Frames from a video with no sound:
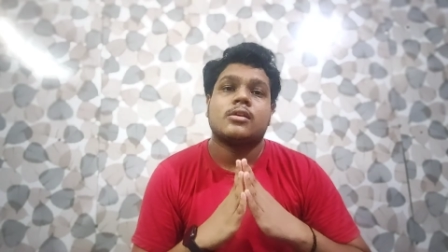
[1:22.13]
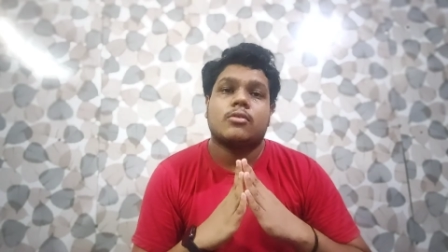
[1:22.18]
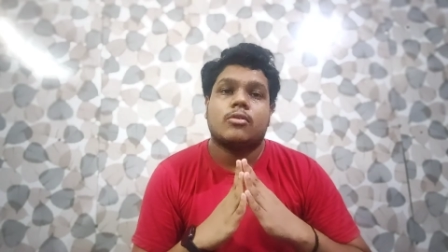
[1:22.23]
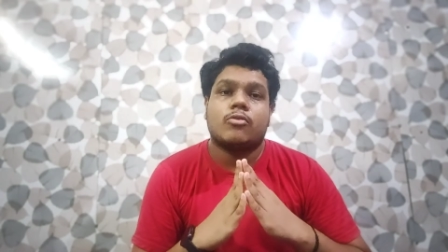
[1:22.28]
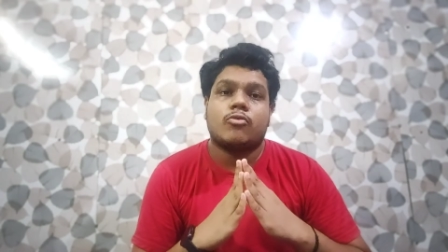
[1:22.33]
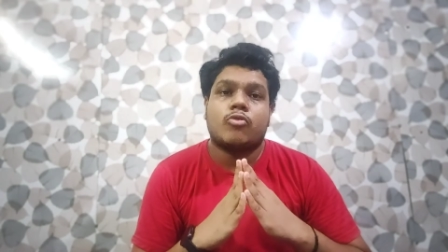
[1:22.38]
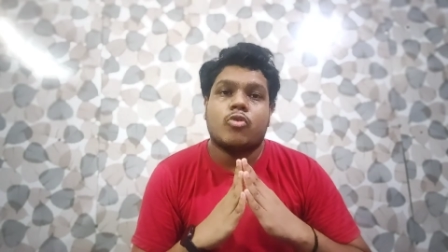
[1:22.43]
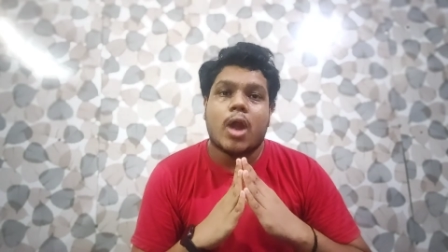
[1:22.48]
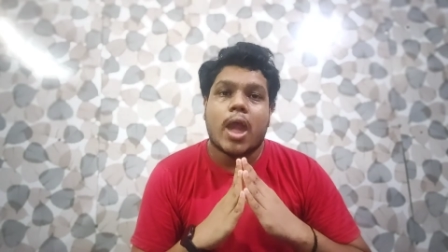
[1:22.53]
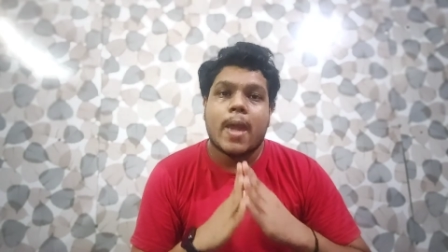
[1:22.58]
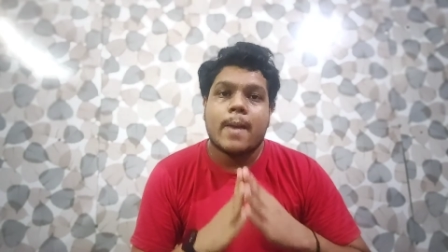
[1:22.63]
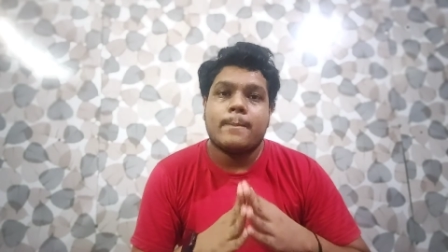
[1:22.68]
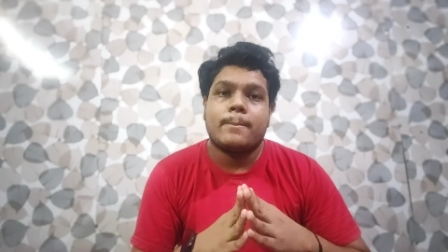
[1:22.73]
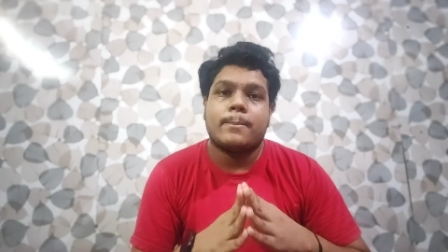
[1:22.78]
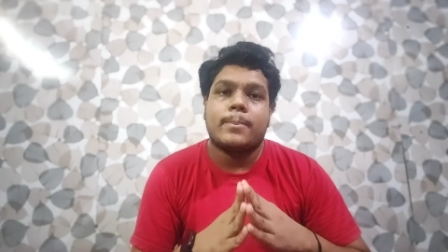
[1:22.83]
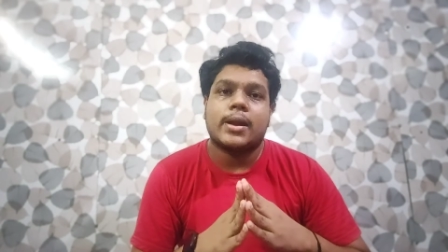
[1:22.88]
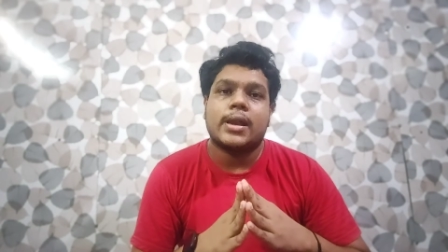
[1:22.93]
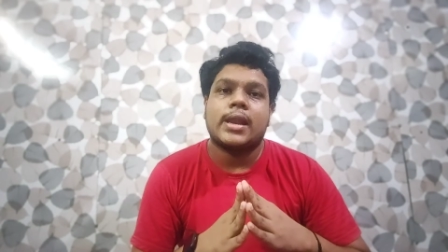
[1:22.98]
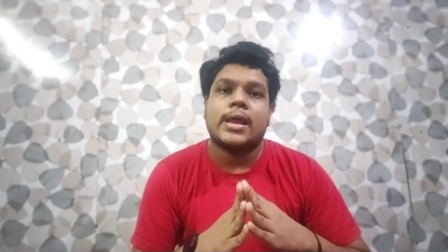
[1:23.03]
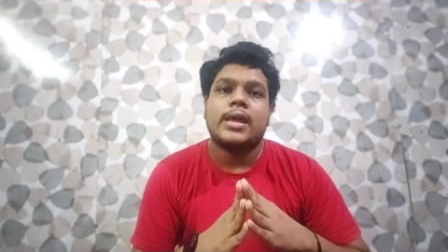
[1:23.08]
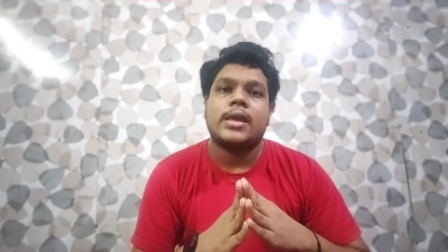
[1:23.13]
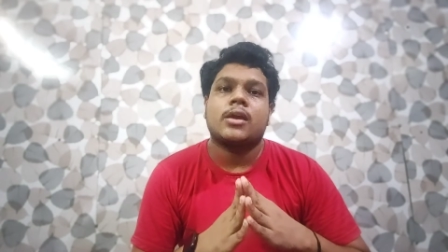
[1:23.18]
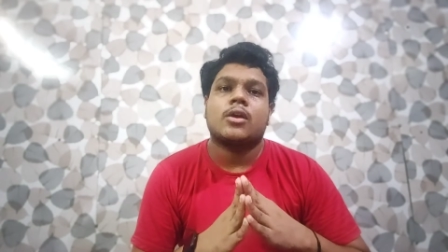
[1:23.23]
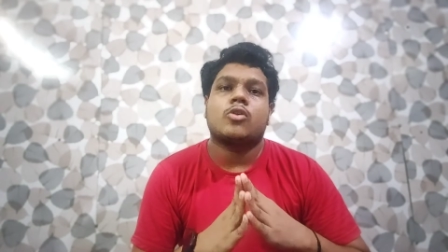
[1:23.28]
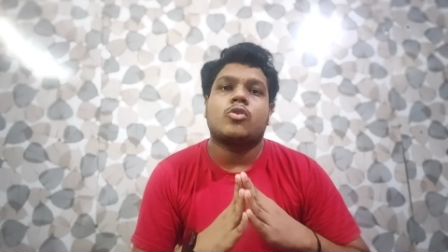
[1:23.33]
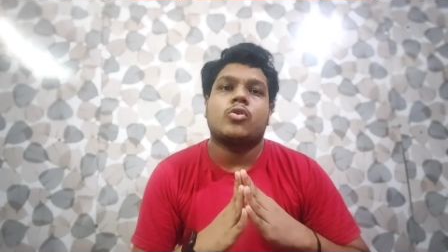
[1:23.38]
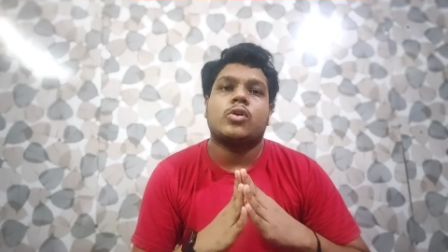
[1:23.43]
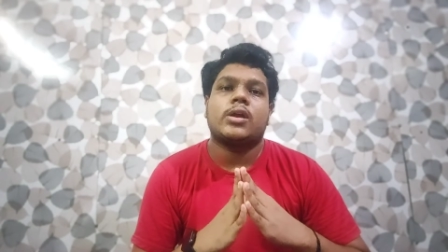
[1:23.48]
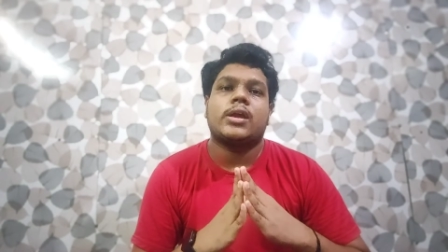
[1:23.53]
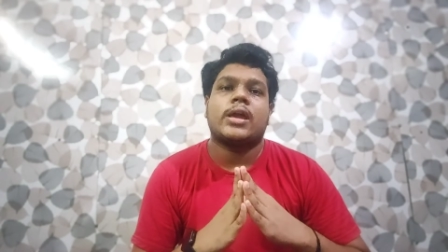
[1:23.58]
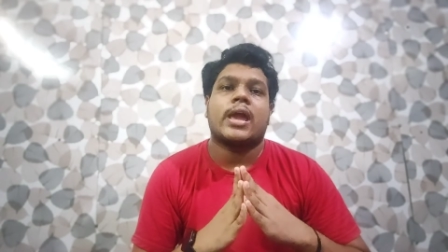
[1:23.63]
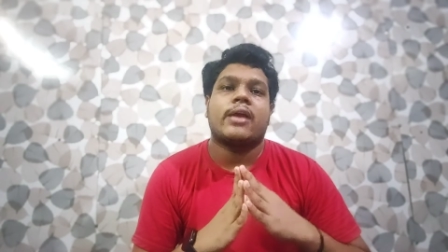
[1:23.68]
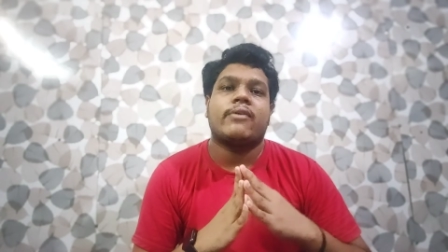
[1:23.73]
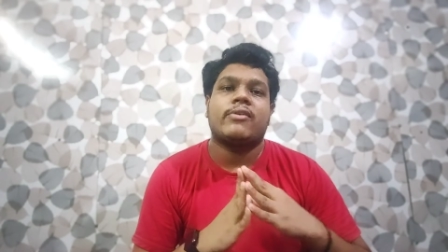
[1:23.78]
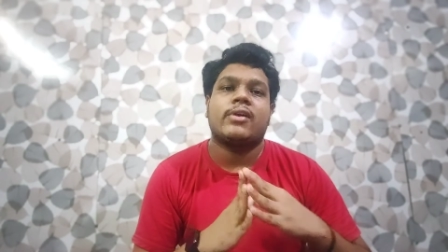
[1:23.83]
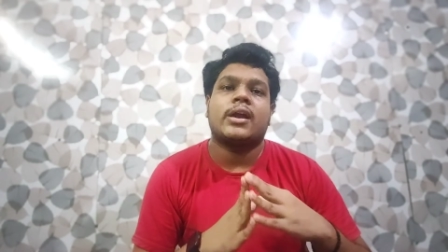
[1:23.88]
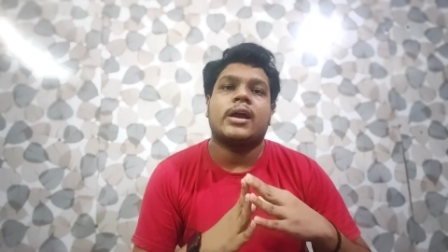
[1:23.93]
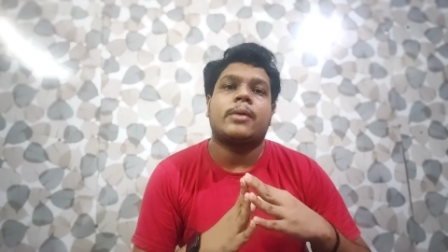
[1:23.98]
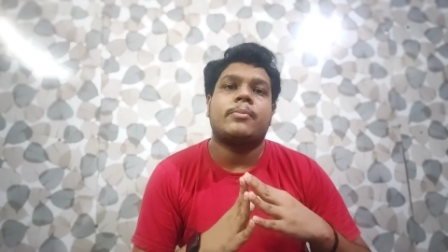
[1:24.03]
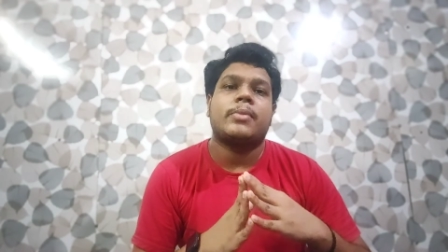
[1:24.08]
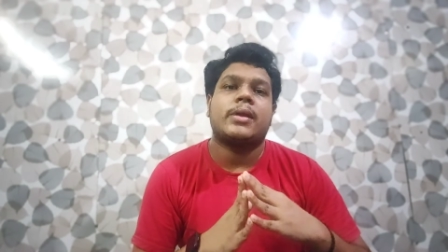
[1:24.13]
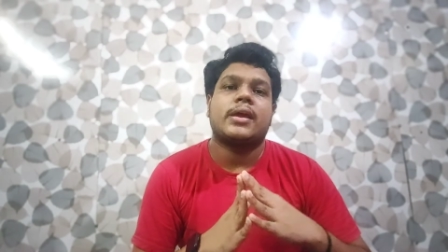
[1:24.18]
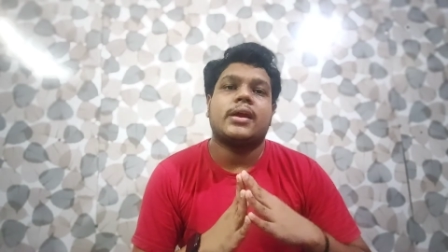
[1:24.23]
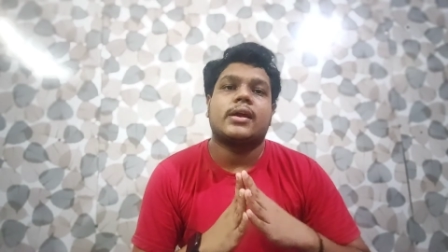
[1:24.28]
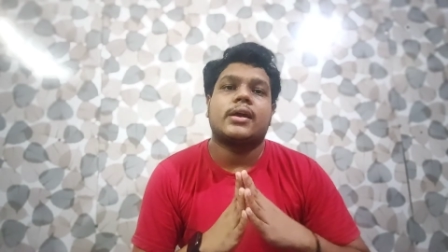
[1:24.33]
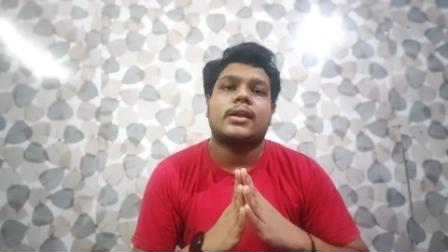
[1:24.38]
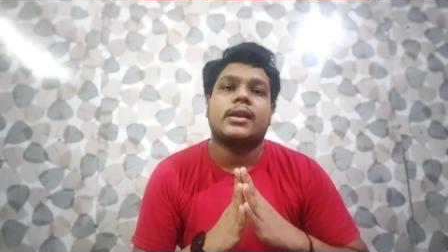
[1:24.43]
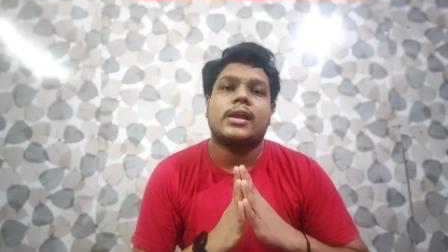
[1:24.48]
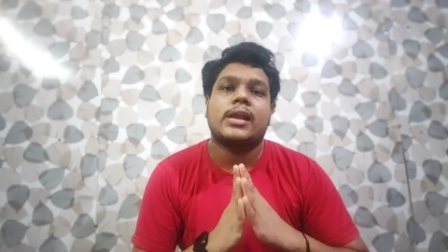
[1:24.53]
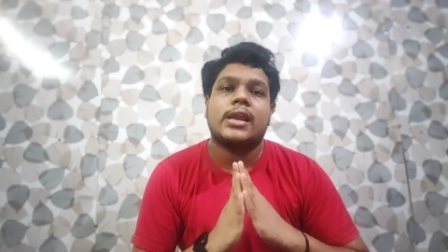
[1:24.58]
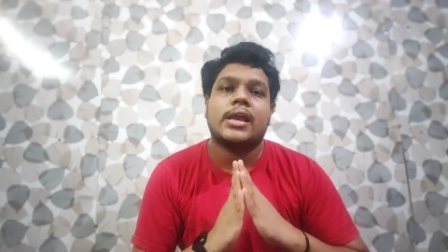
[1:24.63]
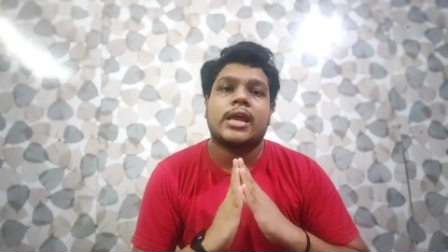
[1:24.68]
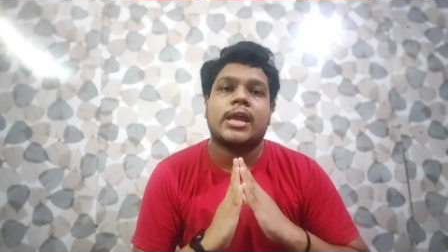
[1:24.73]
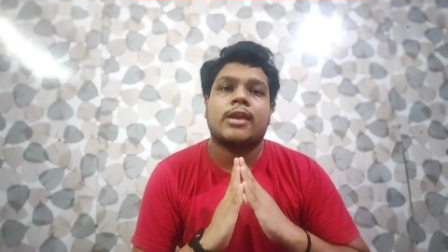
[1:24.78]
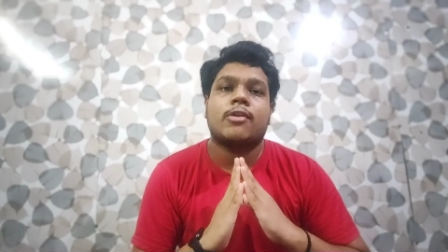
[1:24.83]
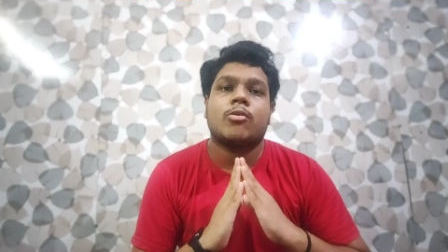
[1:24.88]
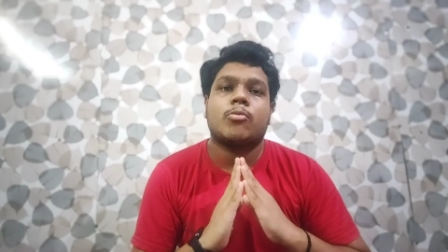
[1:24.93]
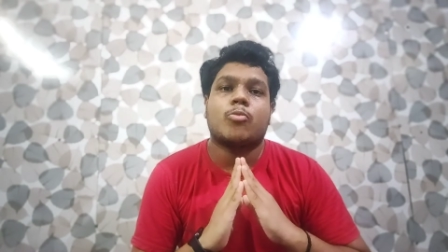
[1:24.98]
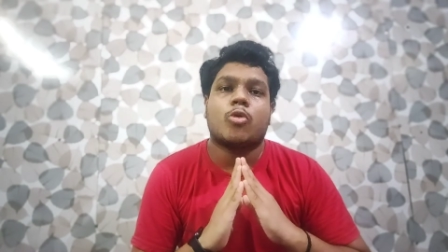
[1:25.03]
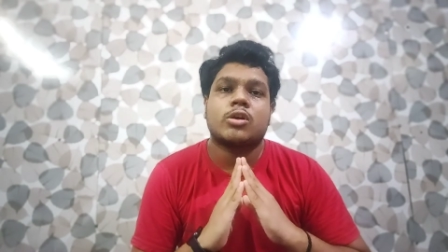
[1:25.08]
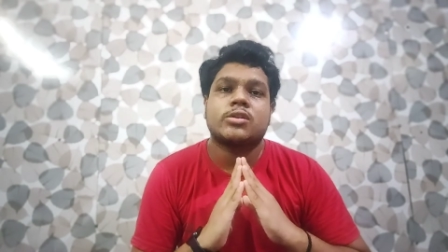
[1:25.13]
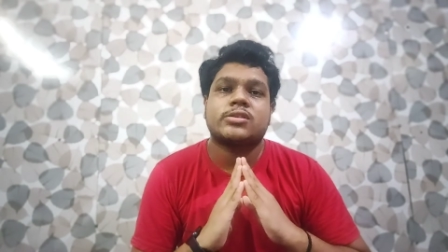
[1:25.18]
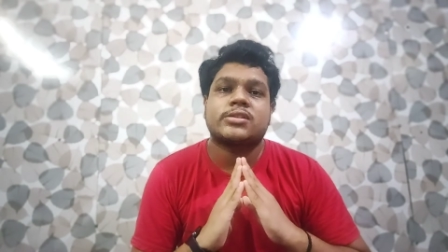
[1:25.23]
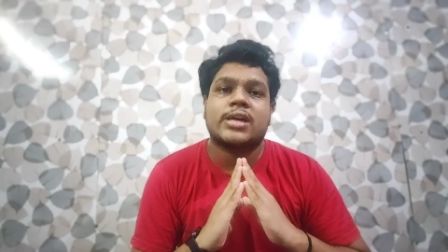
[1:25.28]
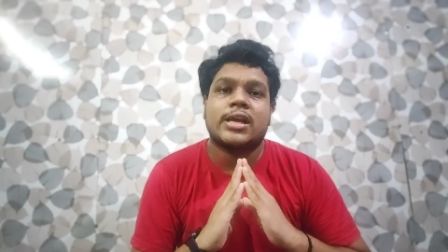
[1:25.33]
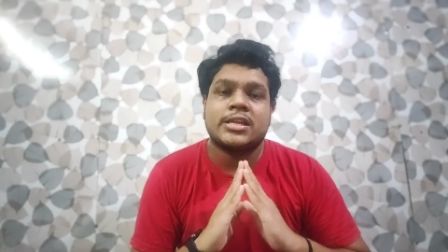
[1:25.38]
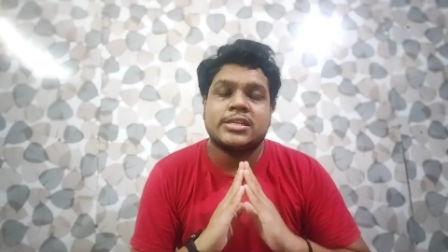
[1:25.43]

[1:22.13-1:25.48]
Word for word: वो ऐप भले ही कोई हैवी काम नहीं कर रही लेकिन वो बहुत सारी